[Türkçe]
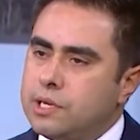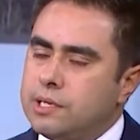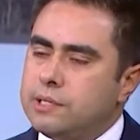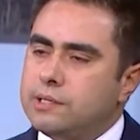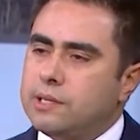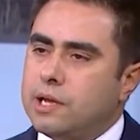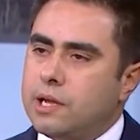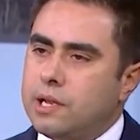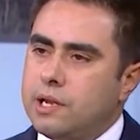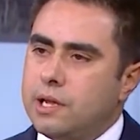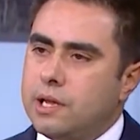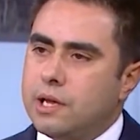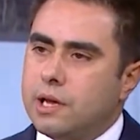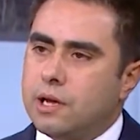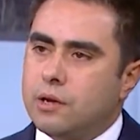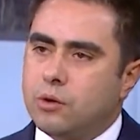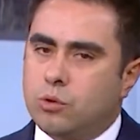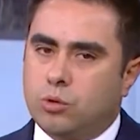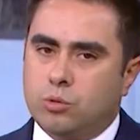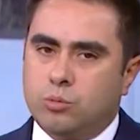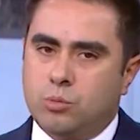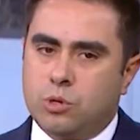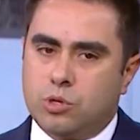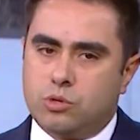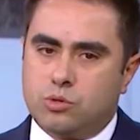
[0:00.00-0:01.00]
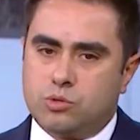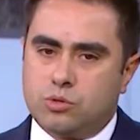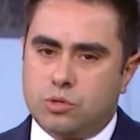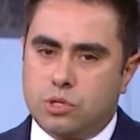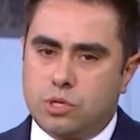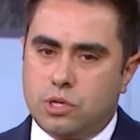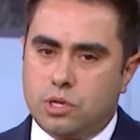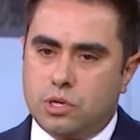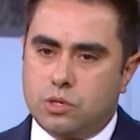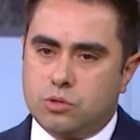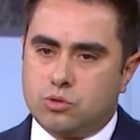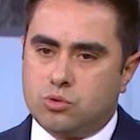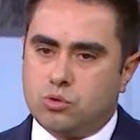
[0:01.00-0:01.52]
İtalya olmak
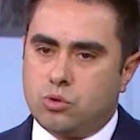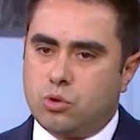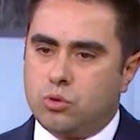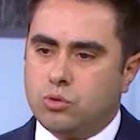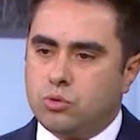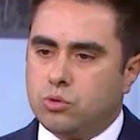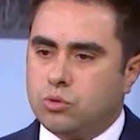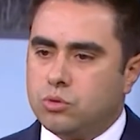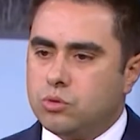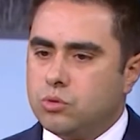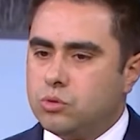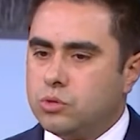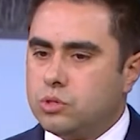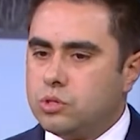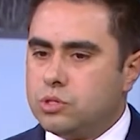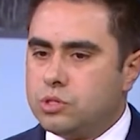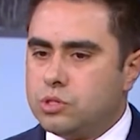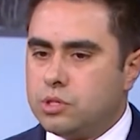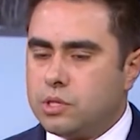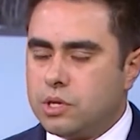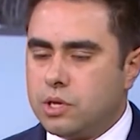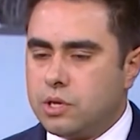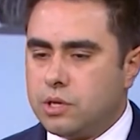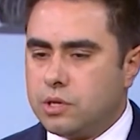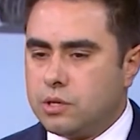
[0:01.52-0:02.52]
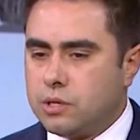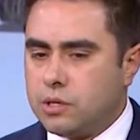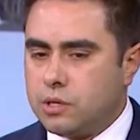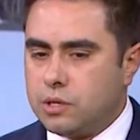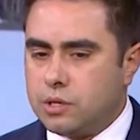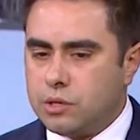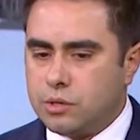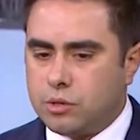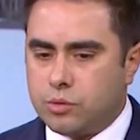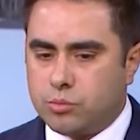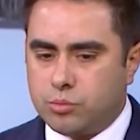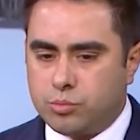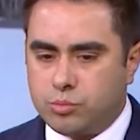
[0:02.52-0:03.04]
üzere son işte
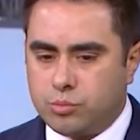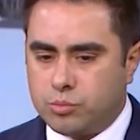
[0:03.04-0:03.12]
e,